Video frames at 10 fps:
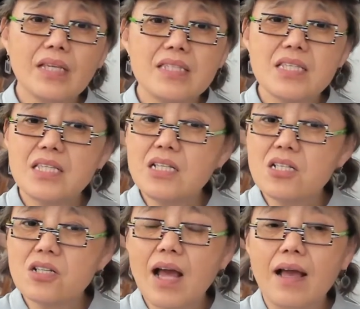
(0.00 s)
其
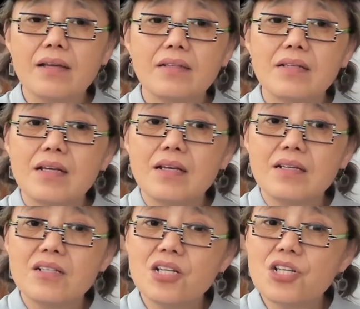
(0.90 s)
实啊，
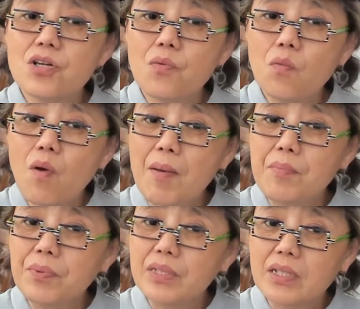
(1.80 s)
这是
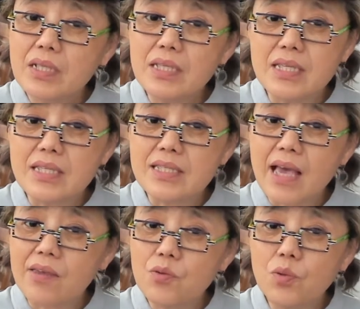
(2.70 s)
万不得已
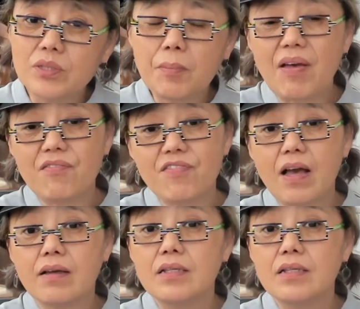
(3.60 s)
才用的办法。